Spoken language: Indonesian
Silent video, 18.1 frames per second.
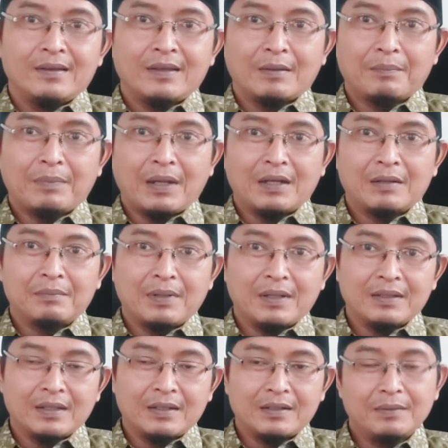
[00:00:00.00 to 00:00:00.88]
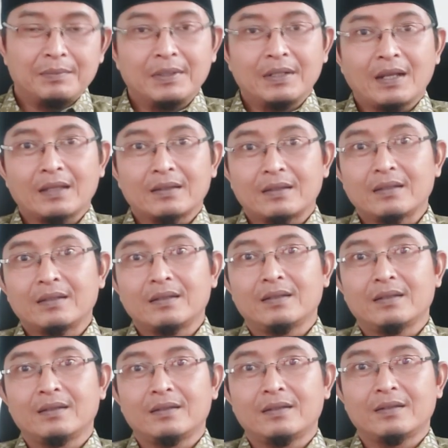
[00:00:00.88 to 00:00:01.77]
Yang paling banyak
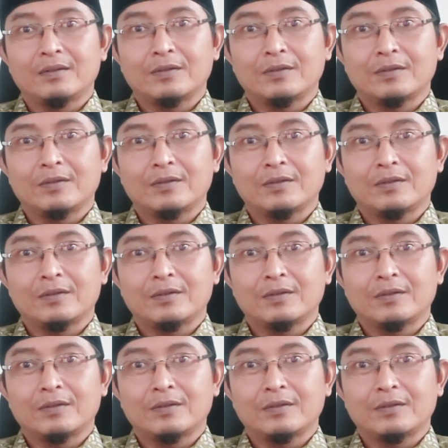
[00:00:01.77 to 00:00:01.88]
diminati